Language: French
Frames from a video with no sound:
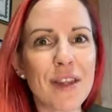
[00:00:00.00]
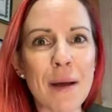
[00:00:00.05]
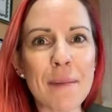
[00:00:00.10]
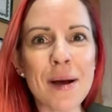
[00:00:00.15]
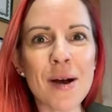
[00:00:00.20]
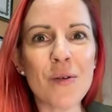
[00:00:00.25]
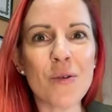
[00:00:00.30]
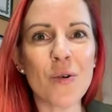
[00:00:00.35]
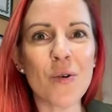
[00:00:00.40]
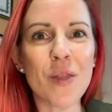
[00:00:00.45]

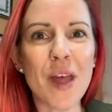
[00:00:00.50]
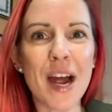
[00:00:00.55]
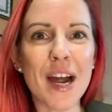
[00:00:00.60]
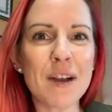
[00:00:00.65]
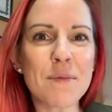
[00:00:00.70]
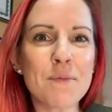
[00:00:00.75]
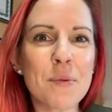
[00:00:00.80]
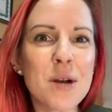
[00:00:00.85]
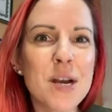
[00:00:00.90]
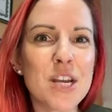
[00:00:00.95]
Évidemment, on
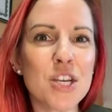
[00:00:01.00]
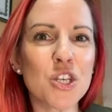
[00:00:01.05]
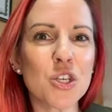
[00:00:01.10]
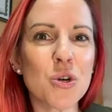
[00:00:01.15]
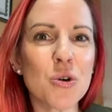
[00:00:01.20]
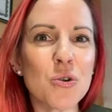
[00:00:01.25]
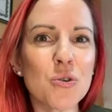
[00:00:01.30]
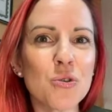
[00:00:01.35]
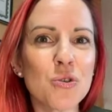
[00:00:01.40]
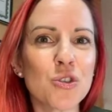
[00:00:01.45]
n'arrête pas les
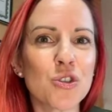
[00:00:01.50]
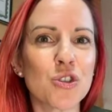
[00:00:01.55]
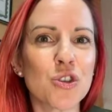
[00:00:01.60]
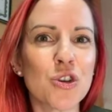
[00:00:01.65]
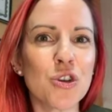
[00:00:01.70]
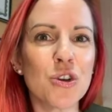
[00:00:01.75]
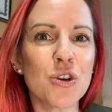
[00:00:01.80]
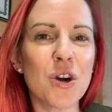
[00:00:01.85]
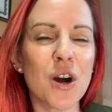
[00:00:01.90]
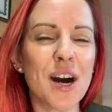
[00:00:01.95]
choses
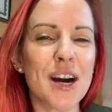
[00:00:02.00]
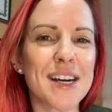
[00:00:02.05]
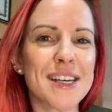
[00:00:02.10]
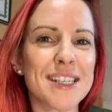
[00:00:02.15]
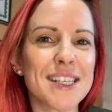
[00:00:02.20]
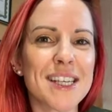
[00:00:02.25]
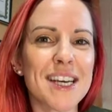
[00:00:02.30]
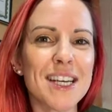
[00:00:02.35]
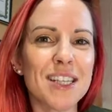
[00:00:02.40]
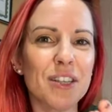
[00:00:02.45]
de A
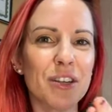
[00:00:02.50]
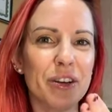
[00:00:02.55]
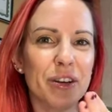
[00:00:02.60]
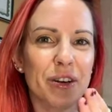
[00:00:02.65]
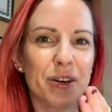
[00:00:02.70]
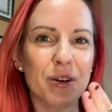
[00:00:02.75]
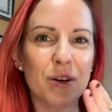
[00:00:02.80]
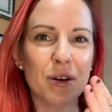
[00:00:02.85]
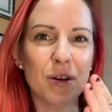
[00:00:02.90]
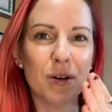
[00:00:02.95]
à Z,
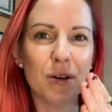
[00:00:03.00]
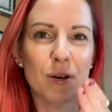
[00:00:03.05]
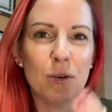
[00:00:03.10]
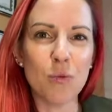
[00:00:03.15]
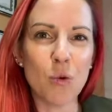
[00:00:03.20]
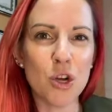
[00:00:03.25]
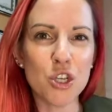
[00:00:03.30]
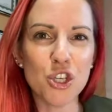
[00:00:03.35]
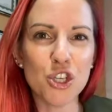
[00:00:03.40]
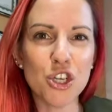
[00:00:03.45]

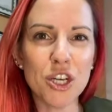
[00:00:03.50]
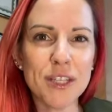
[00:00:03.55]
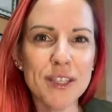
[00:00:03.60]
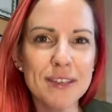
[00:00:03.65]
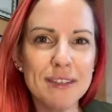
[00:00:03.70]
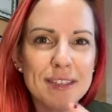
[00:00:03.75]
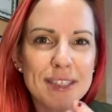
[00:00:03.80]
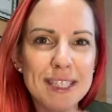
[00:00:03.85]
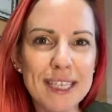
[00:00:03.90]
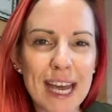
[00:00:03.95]
euh, one shot
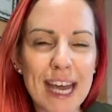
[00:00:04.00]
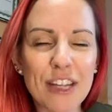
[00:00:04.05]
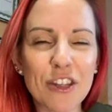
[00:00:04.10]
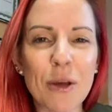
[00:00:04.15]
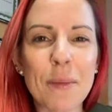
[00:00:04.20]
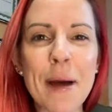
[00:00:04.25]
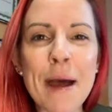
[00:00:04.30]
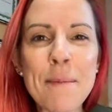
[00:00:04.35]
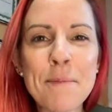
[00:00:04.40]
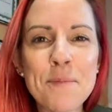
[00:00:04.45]

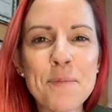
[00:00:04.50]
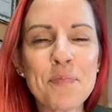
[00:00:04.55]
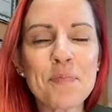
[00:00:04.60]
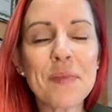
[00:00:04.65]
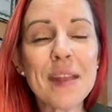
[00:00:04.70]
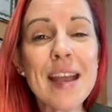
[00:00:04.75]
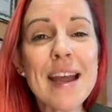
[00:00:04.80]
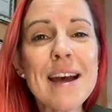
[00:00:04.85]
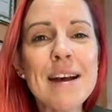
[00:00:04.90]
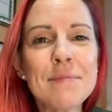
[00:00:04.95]
directement.
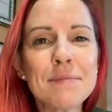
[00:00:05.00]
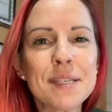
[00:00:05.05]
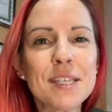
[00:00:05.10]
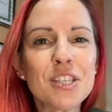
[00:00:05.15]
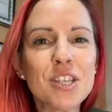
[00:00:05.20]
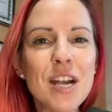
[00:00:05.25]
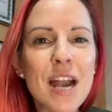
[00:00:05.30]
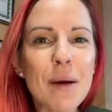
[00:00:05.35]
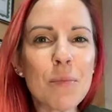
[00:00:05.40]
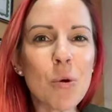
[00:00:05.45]

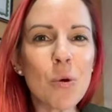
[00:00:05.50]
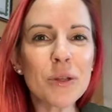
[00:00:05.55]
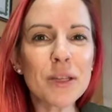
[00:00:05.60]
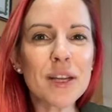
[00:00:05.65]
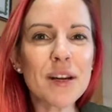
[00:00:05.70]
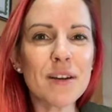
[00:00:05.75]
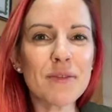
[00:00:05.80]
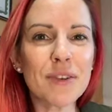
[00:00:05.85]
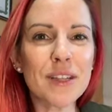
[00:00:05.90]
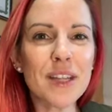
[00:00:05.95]
c'est ça la
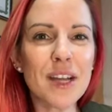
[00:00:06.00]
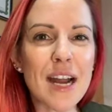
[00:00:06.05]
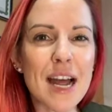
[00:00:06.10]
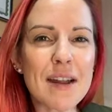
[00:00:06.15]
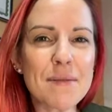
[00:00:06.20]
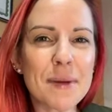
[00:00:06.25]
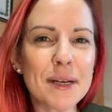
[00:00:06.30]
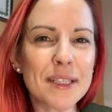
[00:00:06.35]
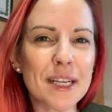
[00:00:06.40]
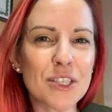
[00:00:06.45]
beauté en fait de
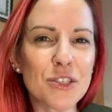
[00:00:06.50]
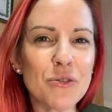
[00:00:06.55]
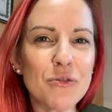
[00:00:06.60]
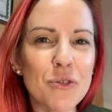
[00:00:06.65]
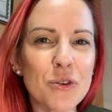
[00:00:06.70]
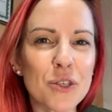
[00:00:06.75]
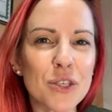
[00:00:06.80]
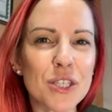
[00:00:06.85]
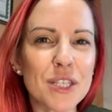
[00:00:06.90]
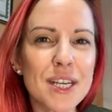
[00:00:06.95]
l'alimentation
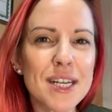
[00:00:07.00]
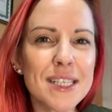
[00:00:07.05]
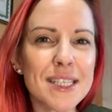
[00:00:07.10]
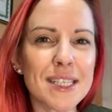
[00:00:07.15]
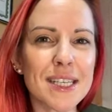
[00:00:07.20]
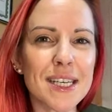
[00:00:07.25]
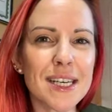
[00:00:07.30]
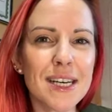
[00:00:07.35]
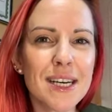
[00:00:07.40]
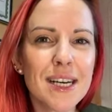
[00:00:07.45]
fonctionnelle,
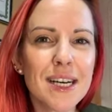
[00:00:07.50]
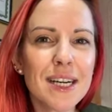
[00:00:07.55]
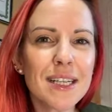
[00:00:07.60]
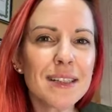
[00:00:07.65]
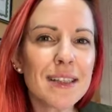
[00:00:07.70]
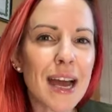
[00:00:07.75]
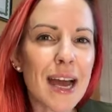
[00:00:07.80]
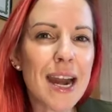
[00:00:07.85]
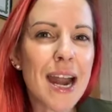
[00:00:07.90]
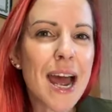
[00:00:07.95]
c'est
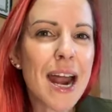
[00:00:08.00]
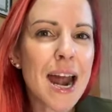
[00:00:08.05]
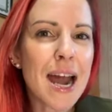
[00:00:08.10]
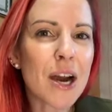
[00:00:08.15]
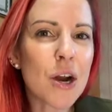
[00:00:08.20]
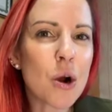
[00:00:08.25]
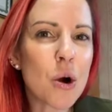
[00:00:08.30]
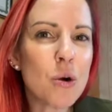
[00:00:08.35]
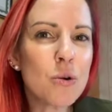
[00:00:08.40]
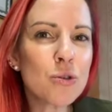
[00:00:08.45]
d'aller à
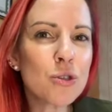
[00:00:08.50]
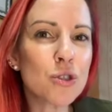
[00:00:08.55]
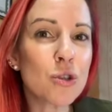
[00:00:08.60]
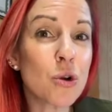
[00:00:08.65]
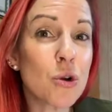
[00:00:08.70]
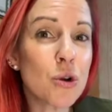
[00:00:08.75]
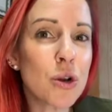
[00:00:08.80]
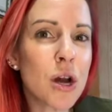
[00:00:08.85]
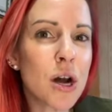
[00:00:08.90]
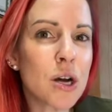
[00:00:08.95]
la cause
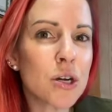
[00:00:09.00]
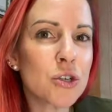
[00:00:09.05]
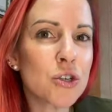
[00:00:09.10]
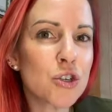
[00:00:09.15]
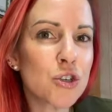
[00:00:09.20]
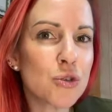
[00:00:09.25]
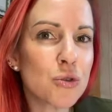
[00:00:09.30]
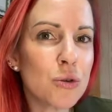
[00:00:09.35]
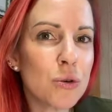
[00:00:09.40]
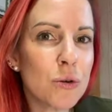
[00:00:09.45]
d'un
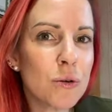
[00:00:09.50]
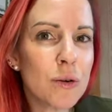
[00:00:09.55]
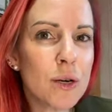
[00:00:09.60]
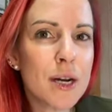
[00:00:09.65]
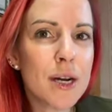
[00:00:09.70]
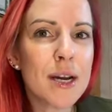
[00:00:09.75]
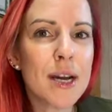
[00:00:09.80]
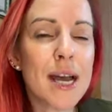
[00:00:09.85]
enjeu